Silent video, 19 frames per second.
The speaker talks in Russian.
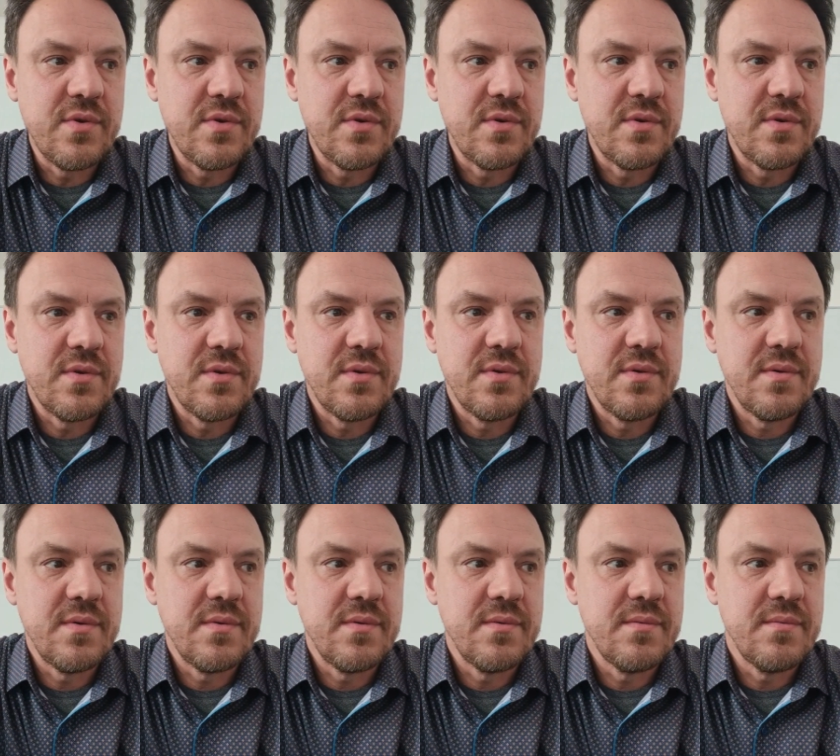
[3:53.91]

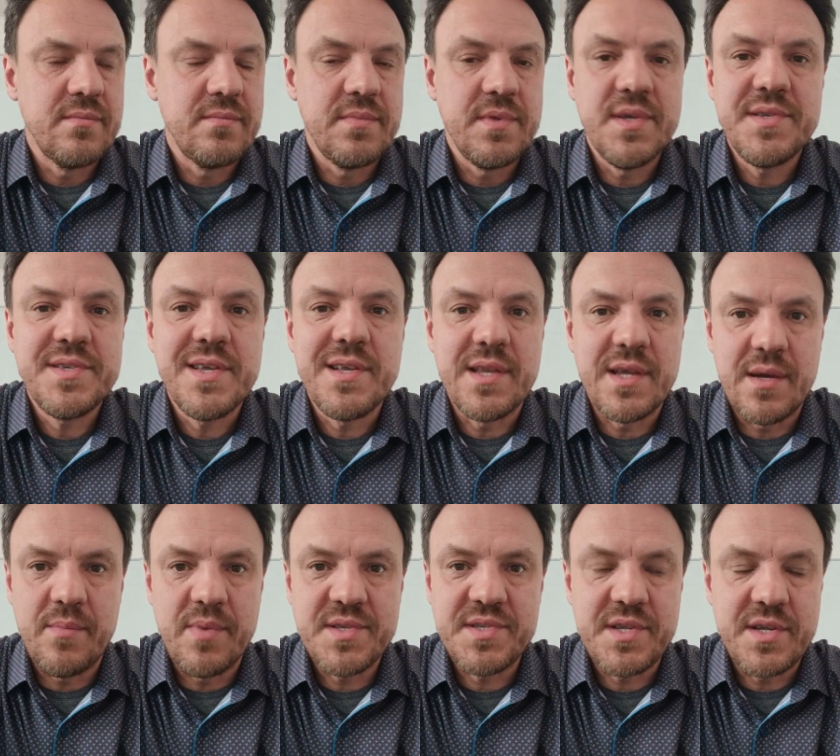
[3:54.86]
э, не сильно
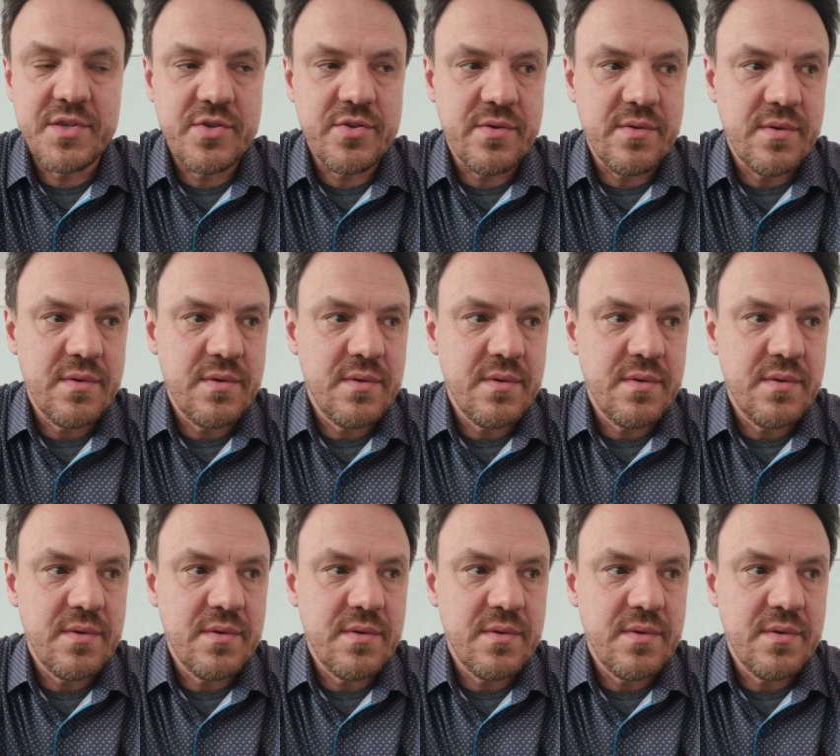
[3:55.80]
обозначил.